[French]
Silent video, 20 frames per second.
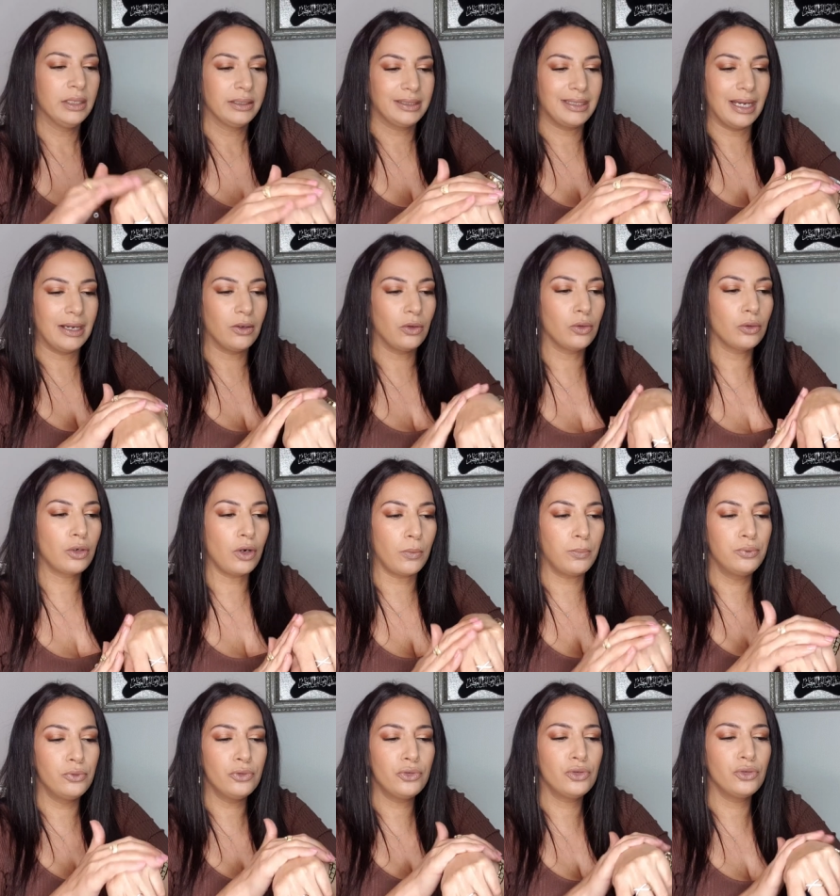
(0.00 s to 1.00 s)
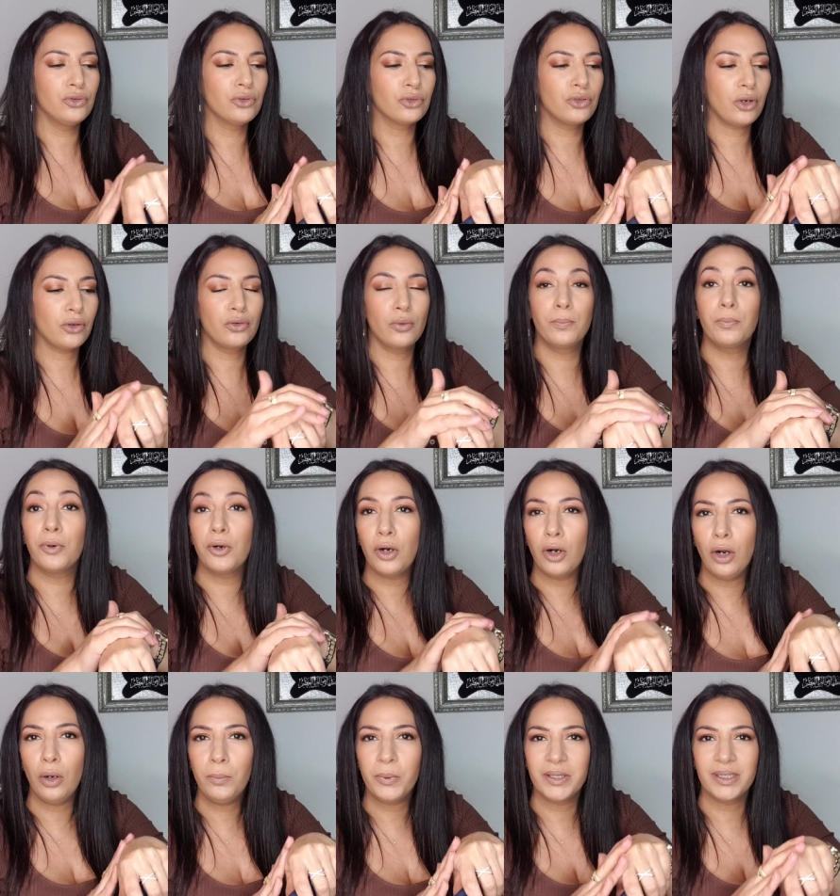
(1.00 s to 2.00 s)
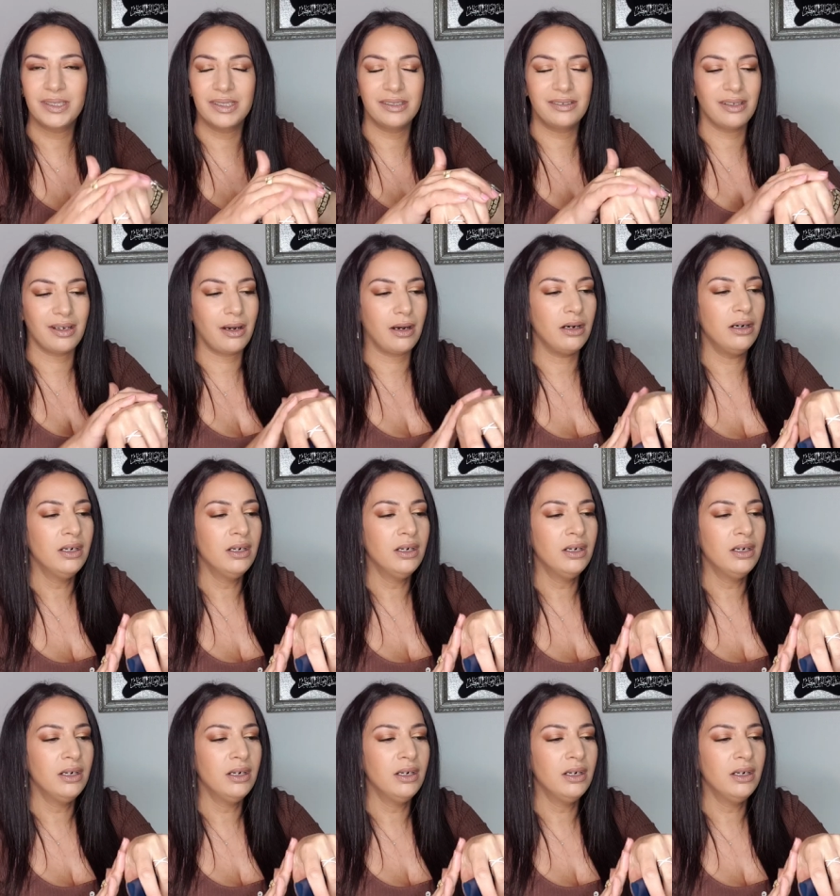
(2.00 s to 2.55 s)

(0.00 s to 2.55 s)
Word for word: qui a encore plus une odeur de propre, etc.